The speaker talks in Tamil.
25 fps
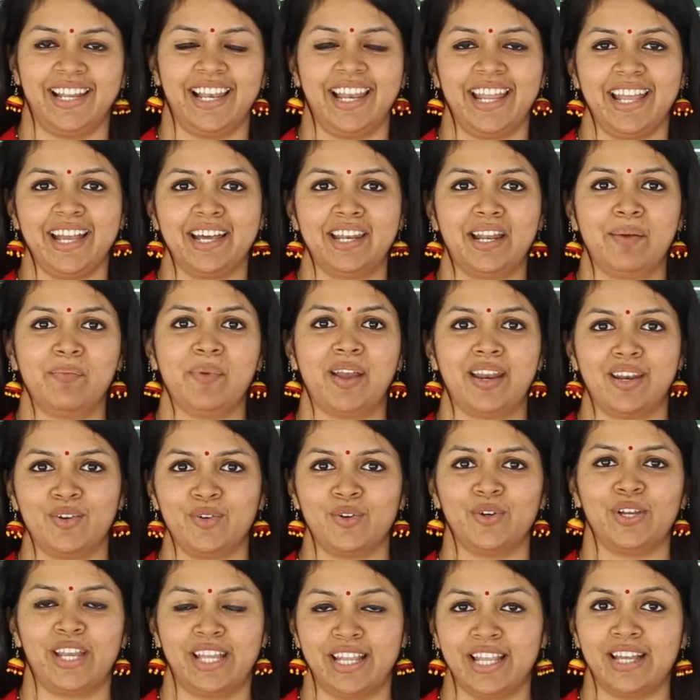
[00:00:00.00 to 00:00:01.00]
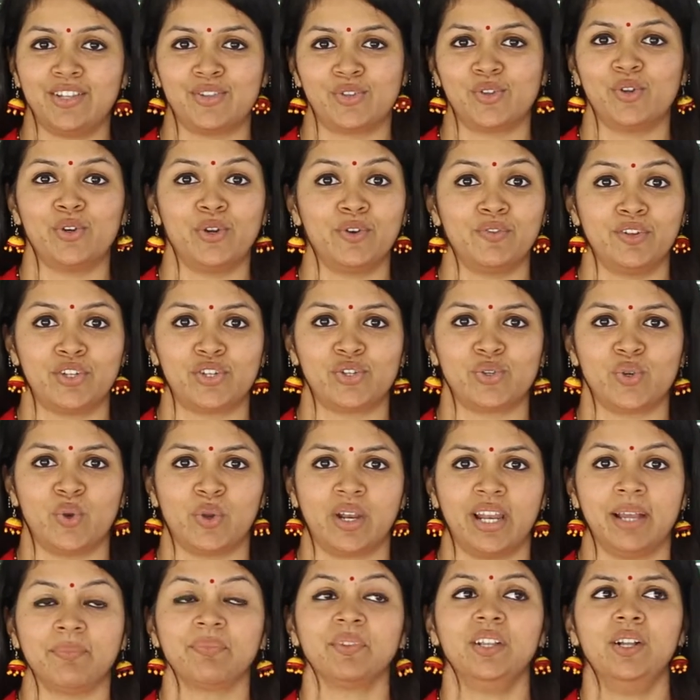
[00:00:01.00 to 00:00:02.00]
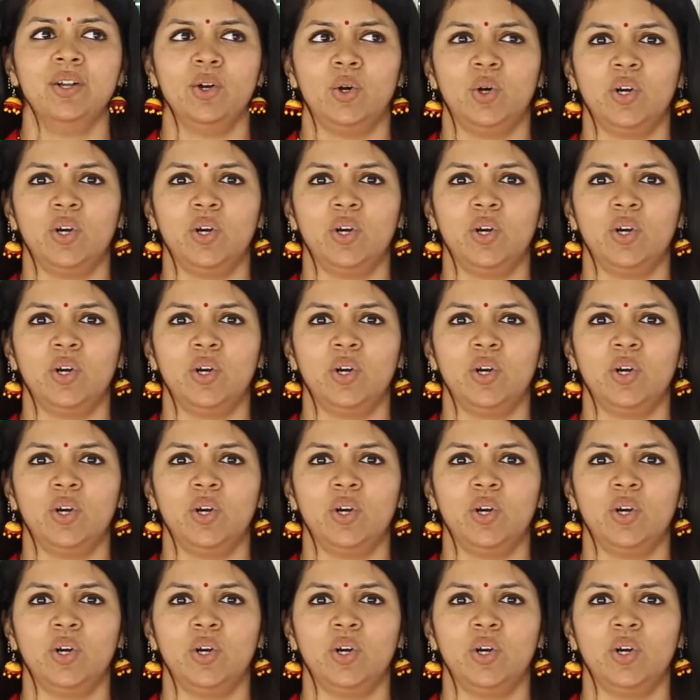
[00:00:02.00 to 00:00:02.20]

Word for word: இல்லையா நம்ம என்ன ஏதாவது சொன்னோம்னு வச்சுக்கோங்களேன்